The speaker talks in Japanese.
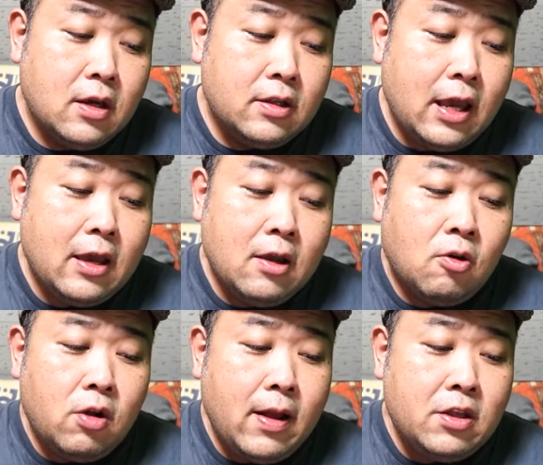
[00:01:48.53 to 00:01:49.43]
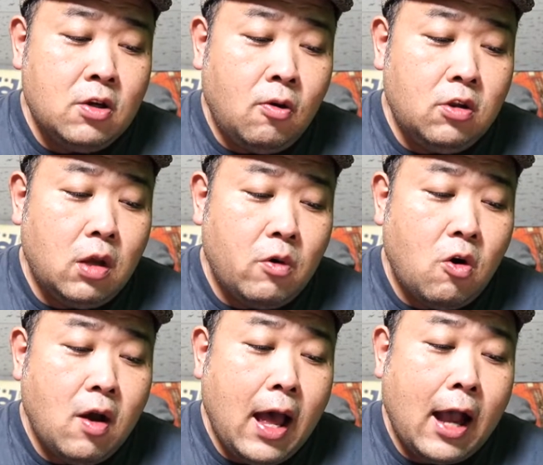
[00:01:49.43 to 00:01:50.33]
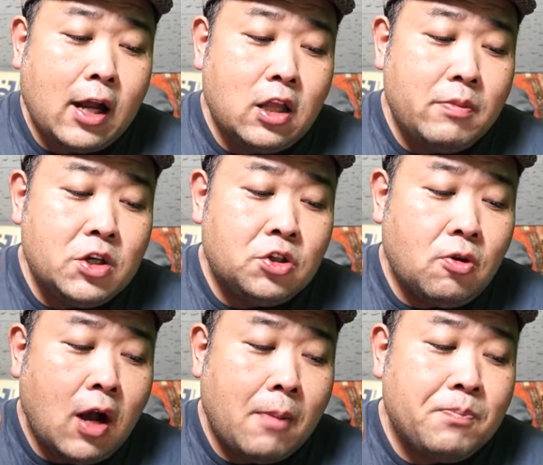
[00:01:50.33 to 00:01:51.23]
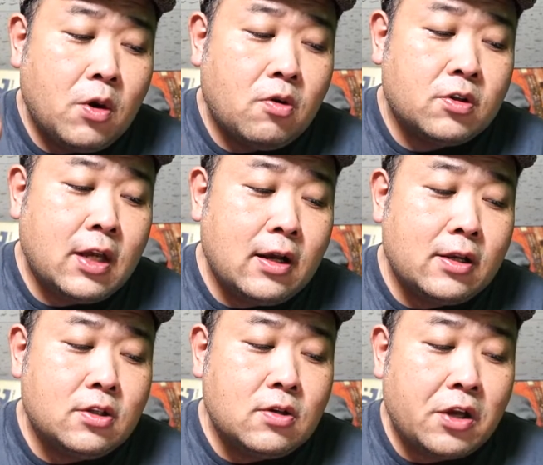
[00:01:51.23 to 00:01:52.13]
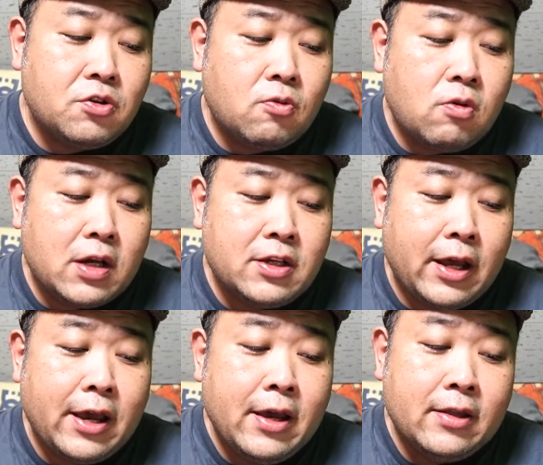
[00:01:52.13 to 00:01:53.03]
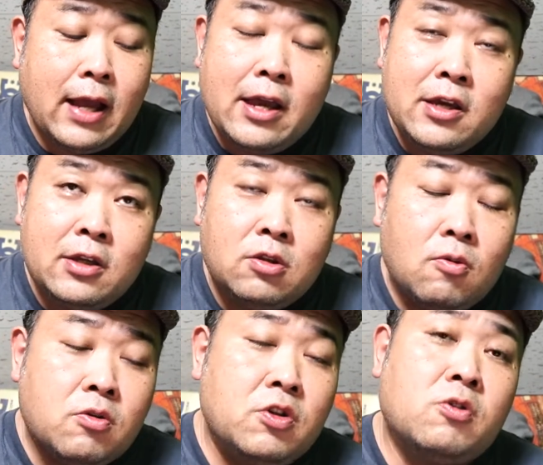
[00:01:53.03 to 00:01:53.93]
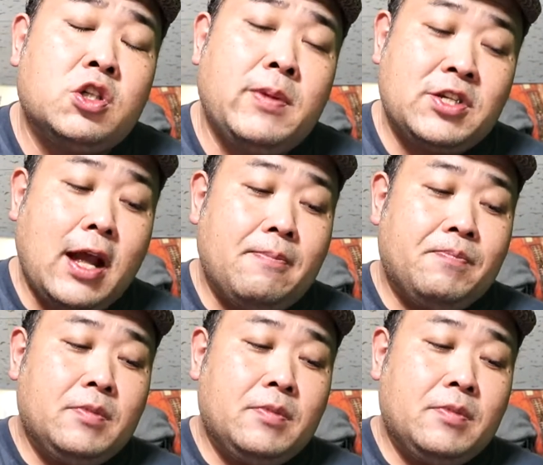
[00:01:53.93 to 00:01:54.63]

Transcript: で、これは日本でもアカデミー賞発表後の3月に劇場公開され、大ヒットを記録しました。